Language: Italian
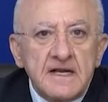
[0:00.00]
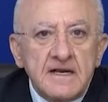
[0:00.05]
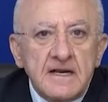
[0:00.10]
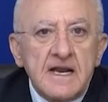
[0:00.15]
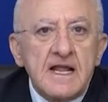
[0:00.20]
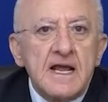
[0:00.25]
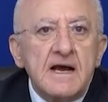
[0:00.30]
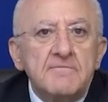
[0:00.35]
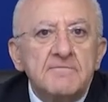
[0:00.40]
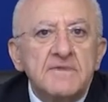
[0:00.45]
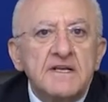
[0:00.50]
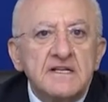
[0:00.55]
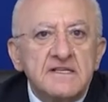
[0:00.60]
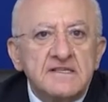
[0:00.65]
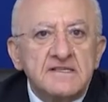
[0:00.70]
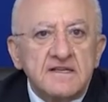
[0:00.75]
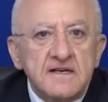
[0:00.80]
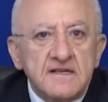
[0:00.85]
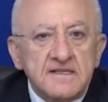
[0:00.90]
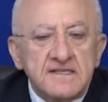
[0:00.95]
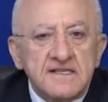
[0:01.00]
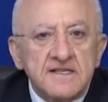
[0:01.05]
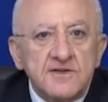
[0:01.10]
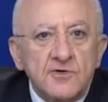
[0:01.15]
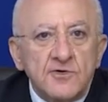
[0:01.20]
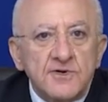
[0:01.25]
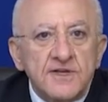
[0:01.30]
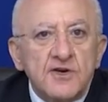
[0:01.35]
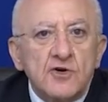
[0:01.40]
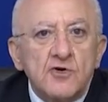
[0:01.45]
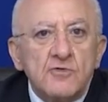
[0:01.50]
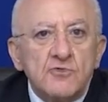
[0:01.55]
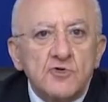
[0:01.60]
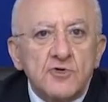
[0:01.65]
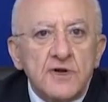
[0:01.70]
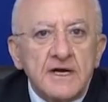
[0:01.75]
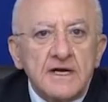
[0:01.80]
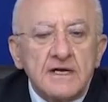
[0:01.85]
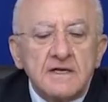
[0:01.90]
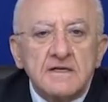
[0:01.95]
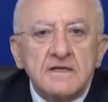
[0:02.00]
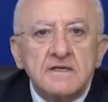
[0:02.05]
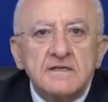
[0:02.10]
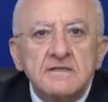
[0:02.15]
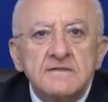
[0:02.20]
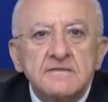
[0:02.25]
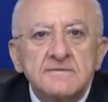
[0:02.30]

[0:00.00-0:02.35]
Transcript: le amministrazioni comunali.